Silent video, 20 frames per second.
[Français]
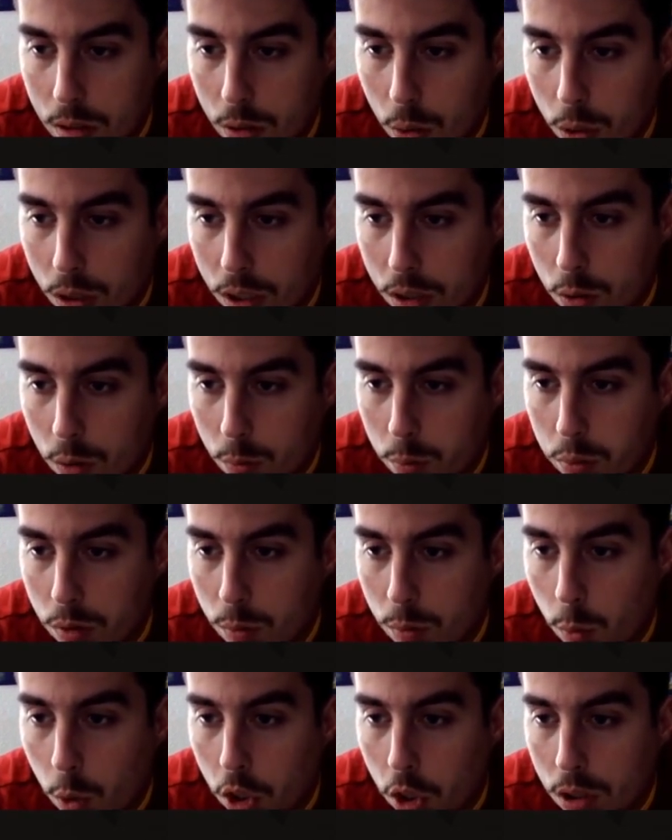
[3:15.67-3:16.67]
Ok, donc
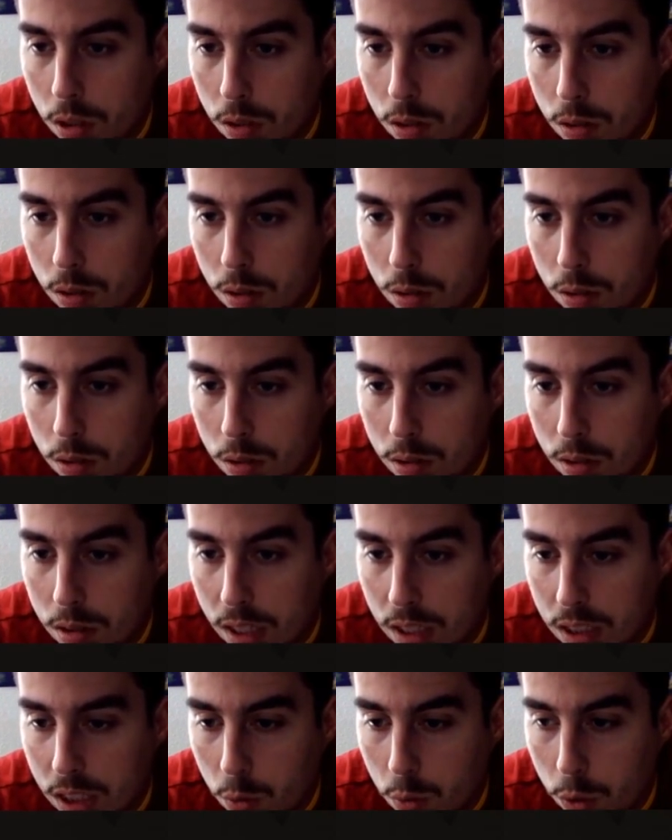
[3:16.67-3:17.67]
pour moi, euh,
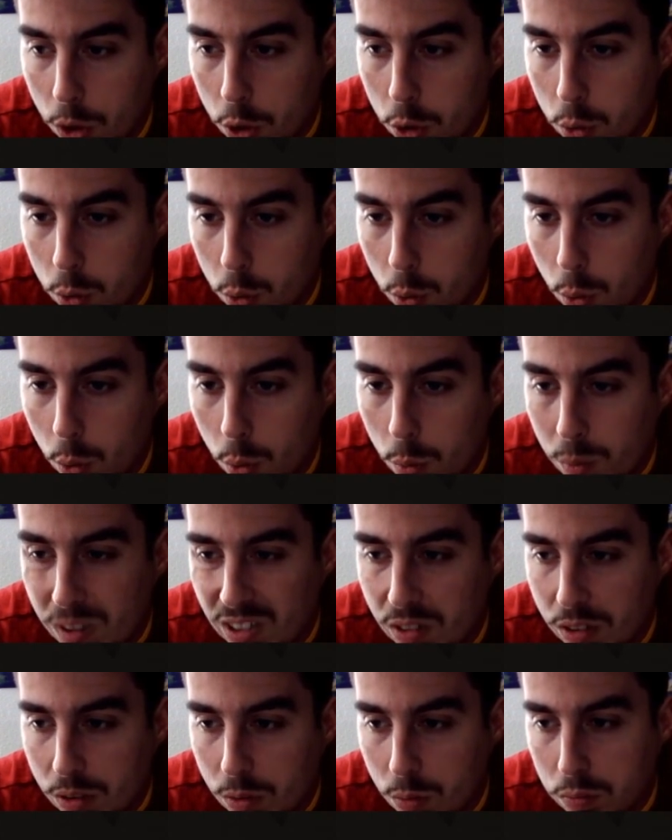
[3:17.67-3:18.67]
Kazan Wijro.
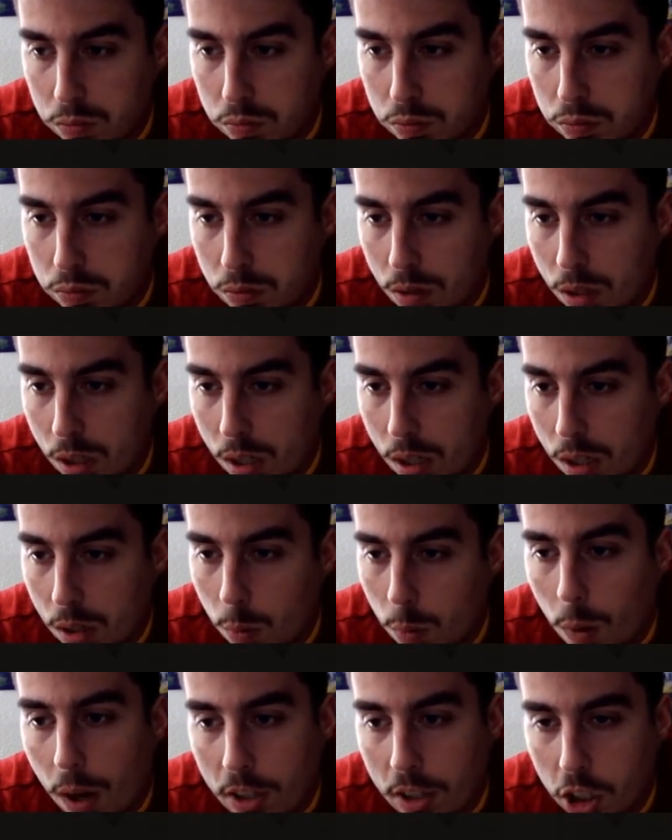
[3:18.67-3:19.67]

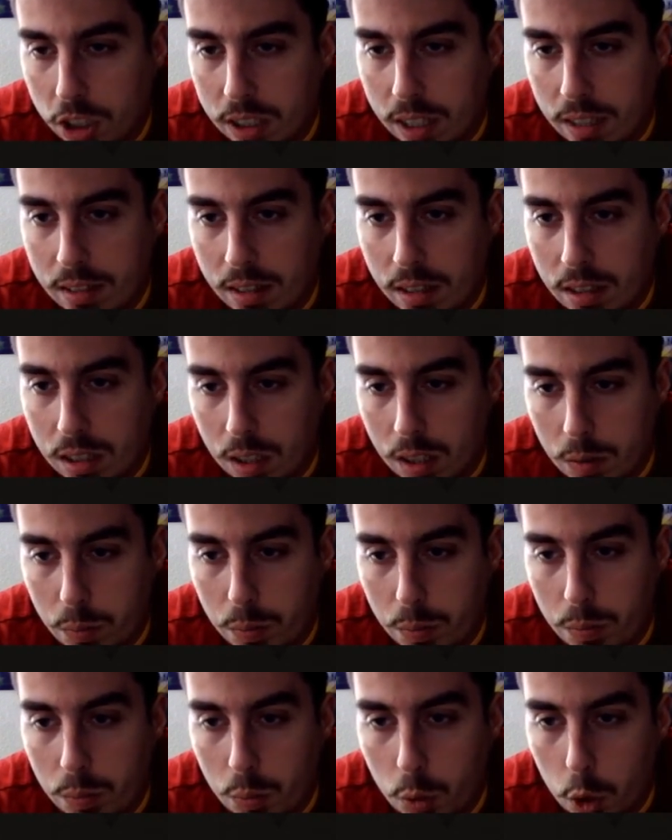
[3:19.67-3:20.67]
Ouais, Nyakate, ça va être
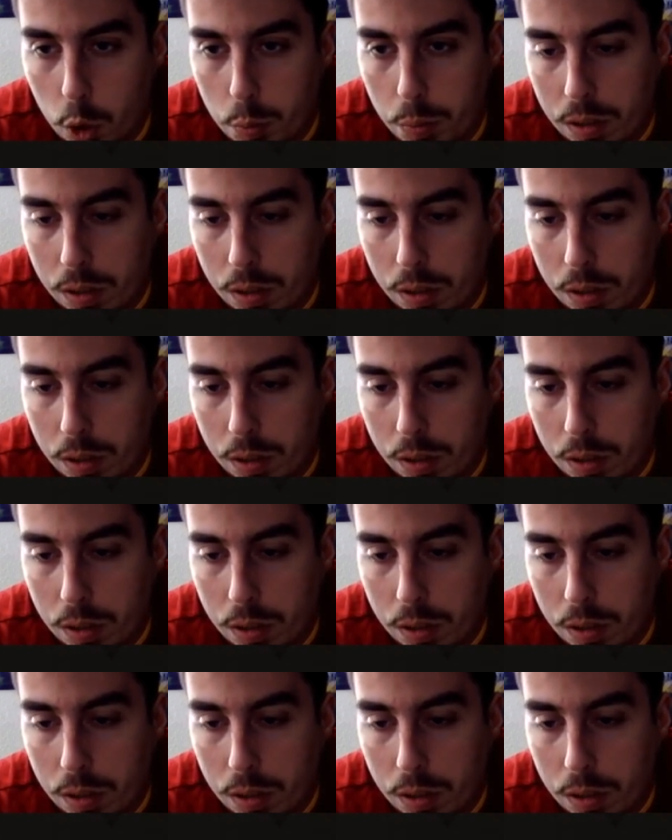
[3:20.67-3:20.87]
mieux, je